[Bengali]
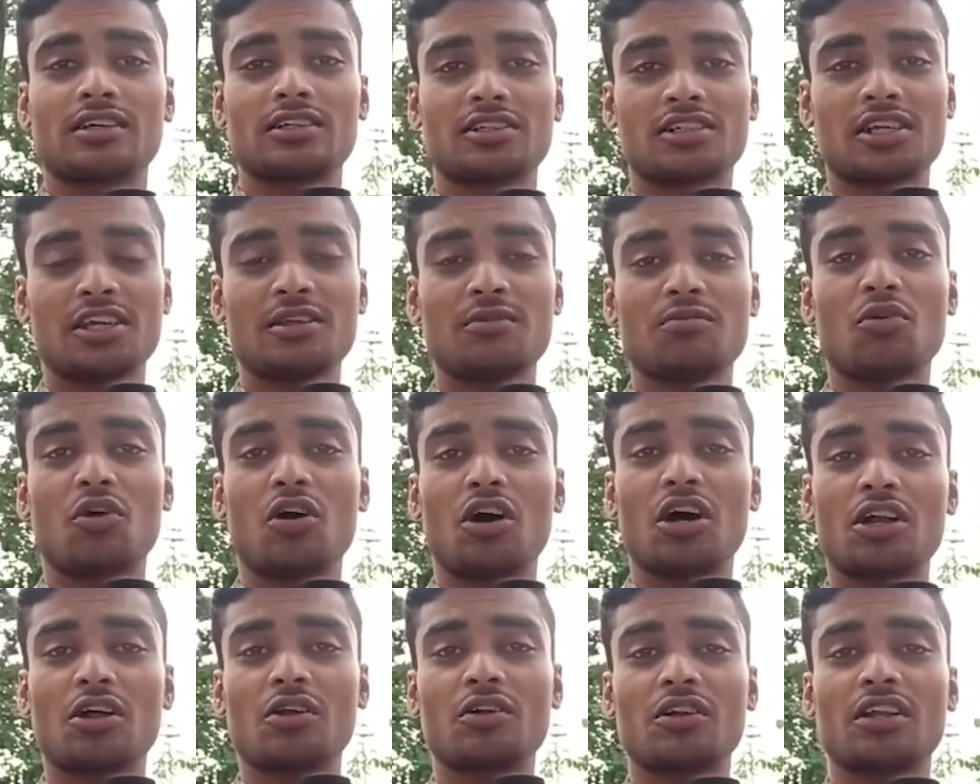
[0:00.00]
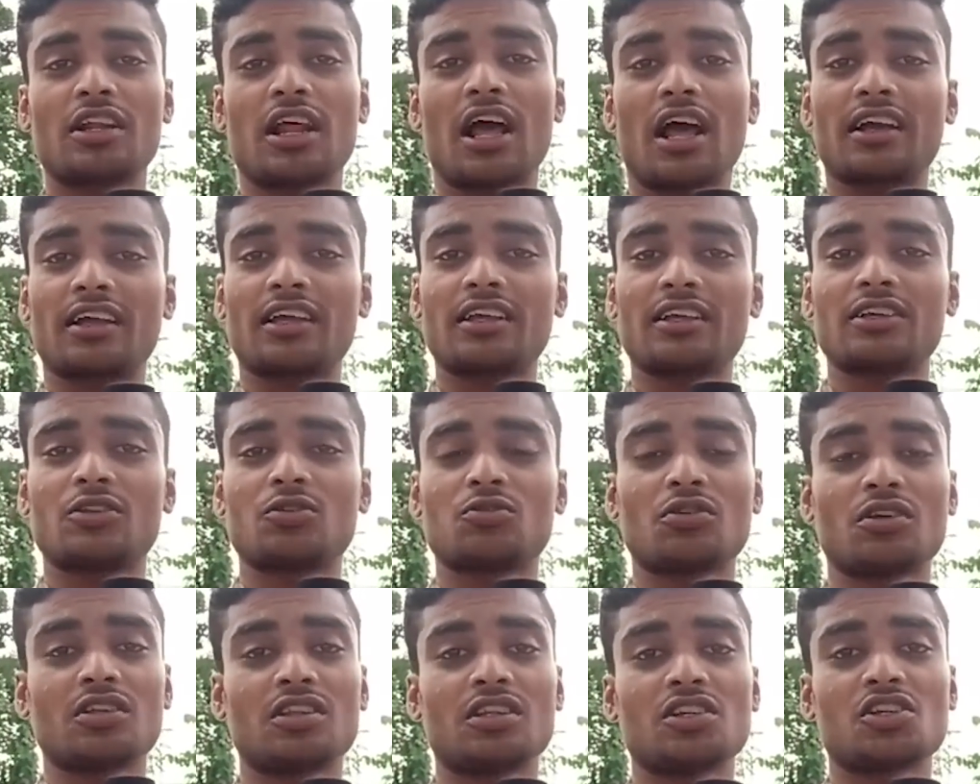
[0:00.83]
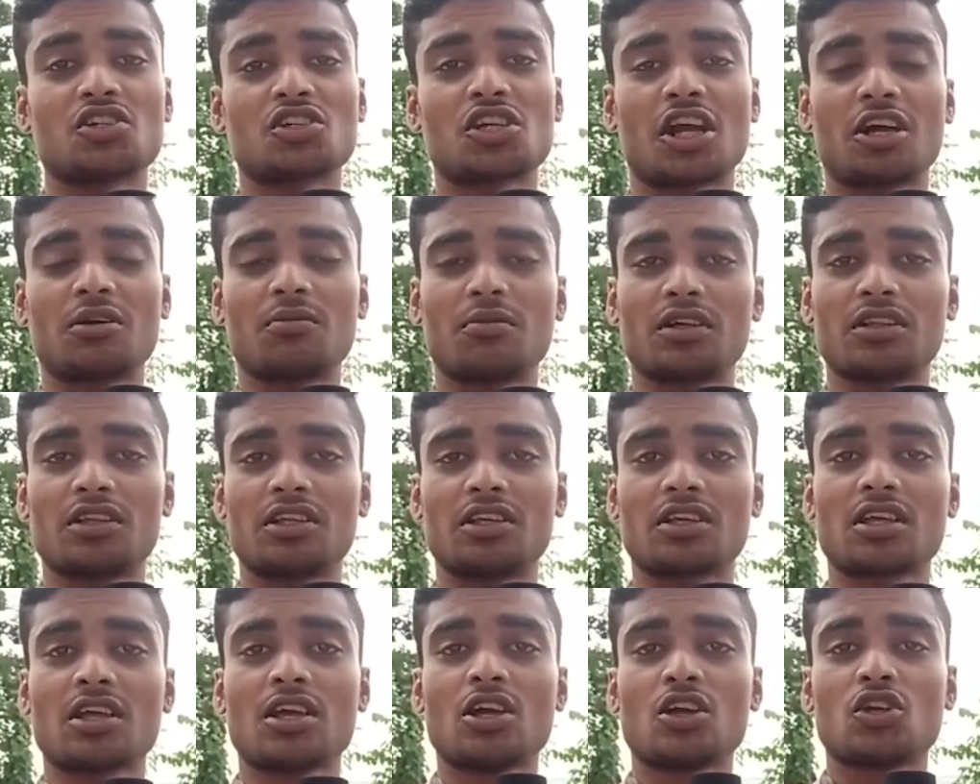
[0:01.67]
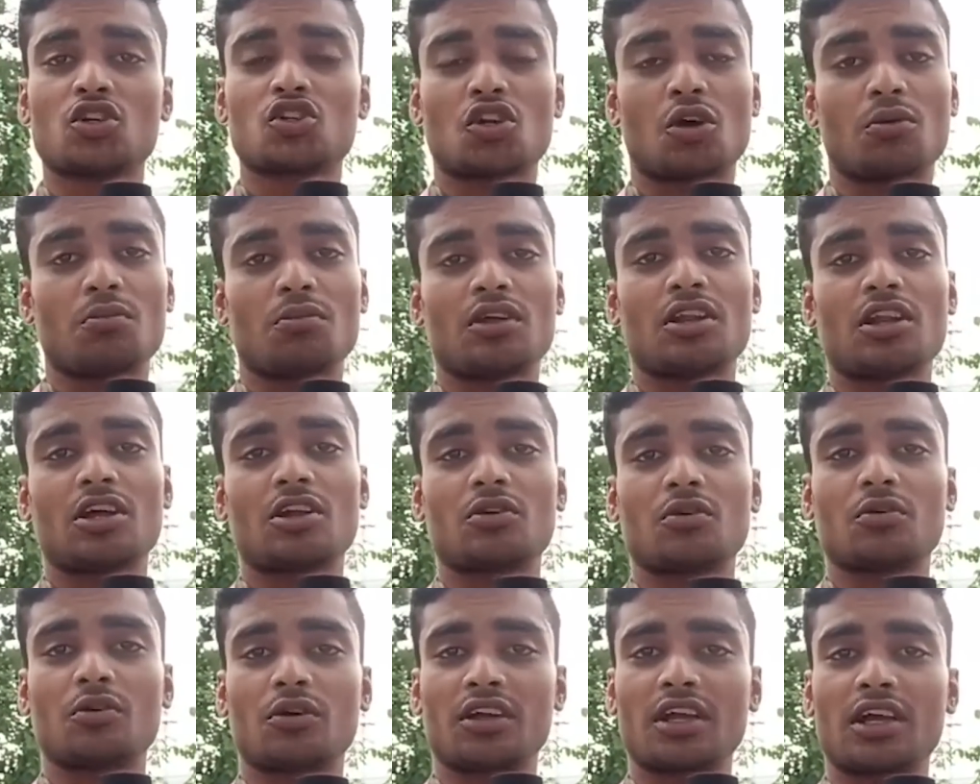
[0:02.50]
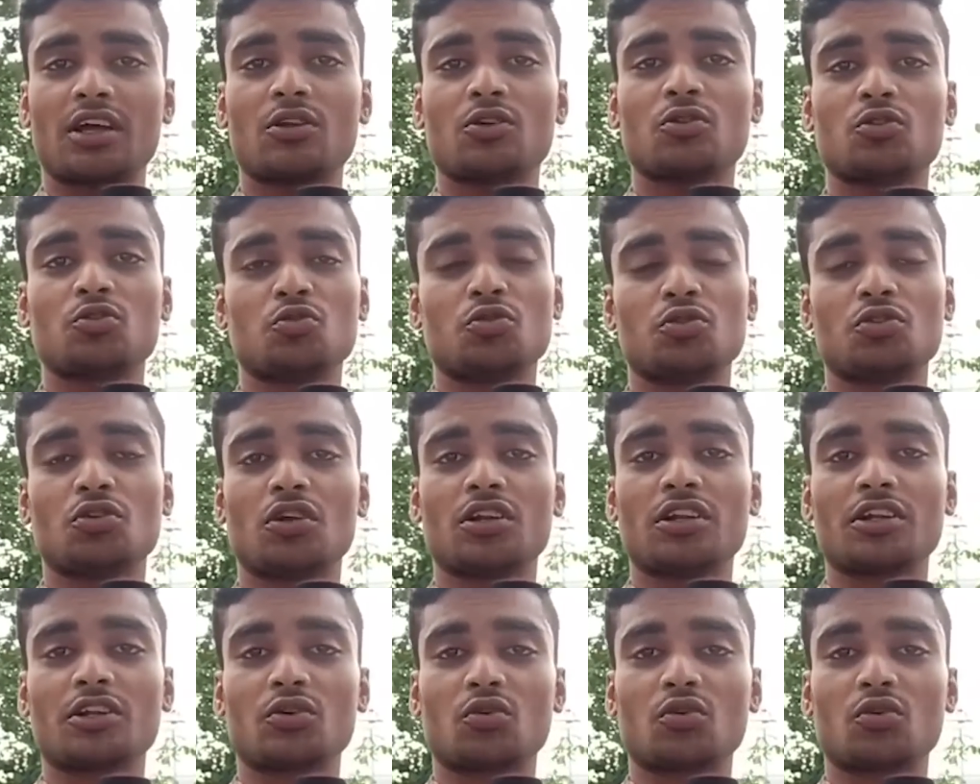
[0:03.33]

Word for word: সেই মহারণের আগেই কিন্তু এদিন সাংবাদিক সম্মেলন হয়ে গেল দুই দলের